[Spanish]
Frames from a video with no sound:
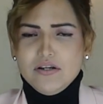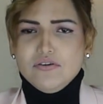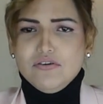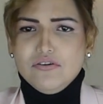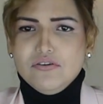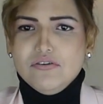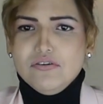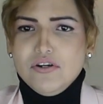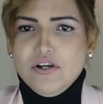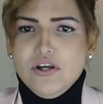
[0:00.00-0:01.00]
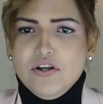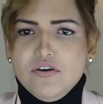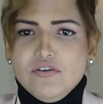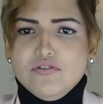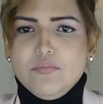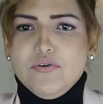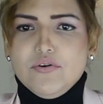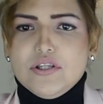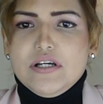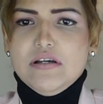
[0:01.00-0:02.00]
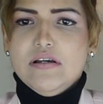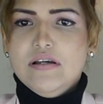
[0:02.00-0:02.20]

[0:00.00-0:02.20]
No, no, no lo soporta.